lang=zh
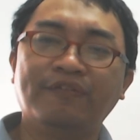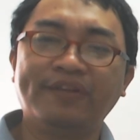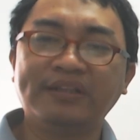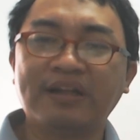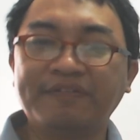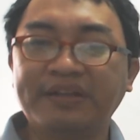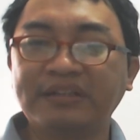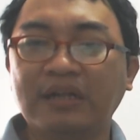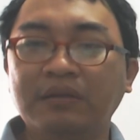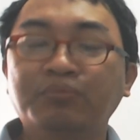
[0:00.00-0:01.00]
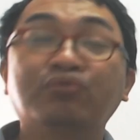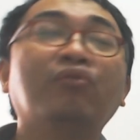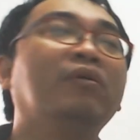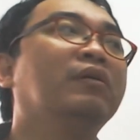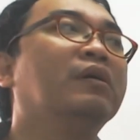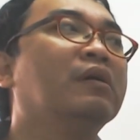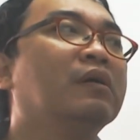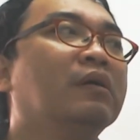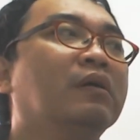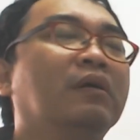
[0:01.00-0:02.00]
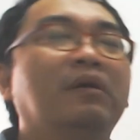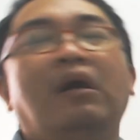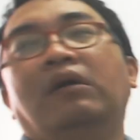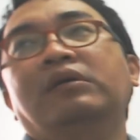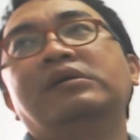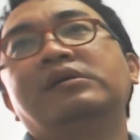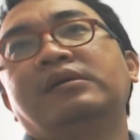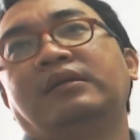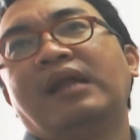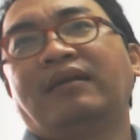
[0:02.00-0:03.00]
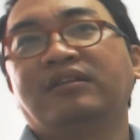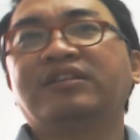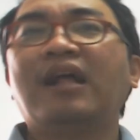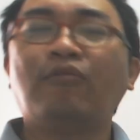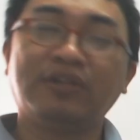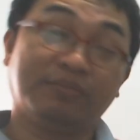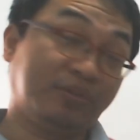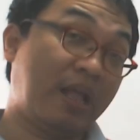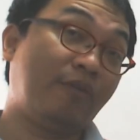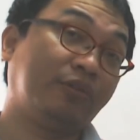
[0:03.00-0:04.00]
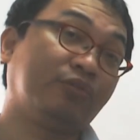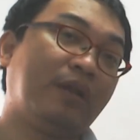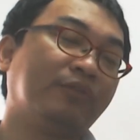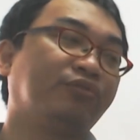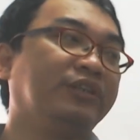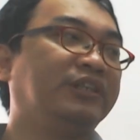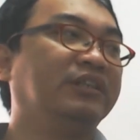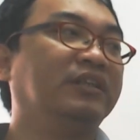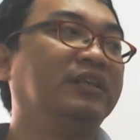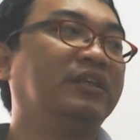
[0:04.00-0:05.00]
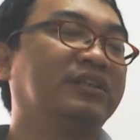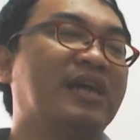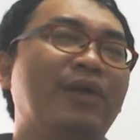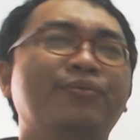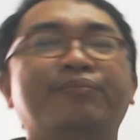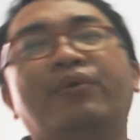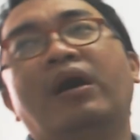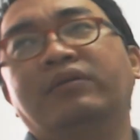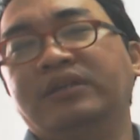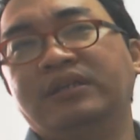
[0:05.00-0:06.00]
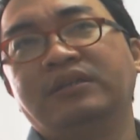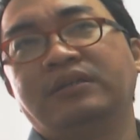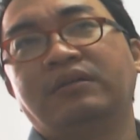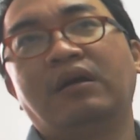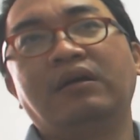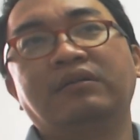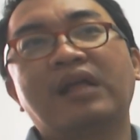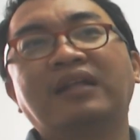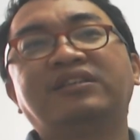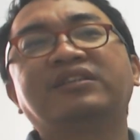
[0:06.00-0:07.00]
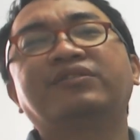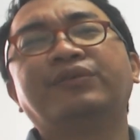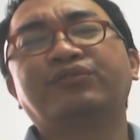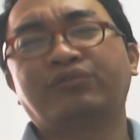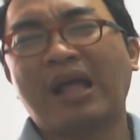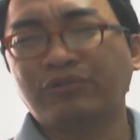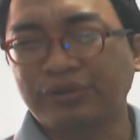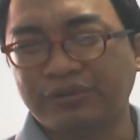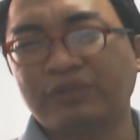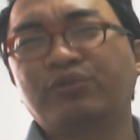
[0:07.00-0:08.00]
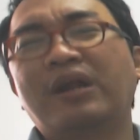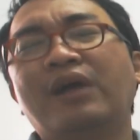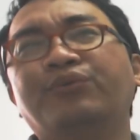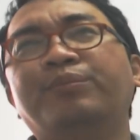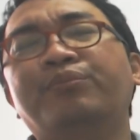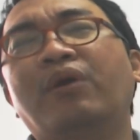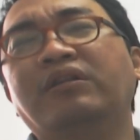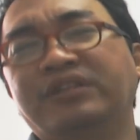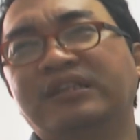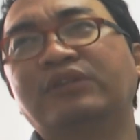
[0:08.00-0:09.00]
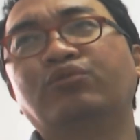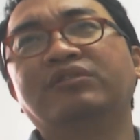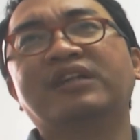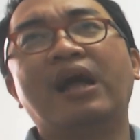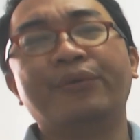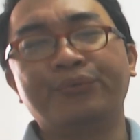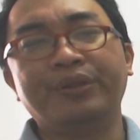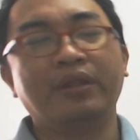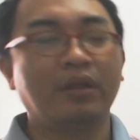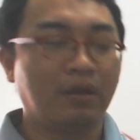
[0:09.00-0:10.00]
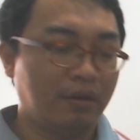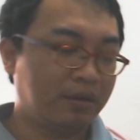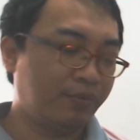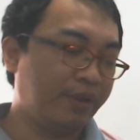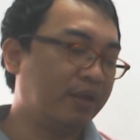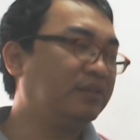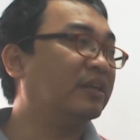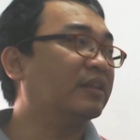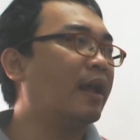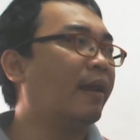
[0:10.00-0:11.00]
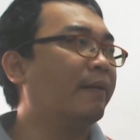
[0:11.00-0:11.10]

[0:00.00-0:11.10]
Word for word: 常非常的不错，哦。那可是他为什么他会说他最近的一个财运不好呢？哦，他其实他最主要说他运不好是在说财运啊，各位很简单啦，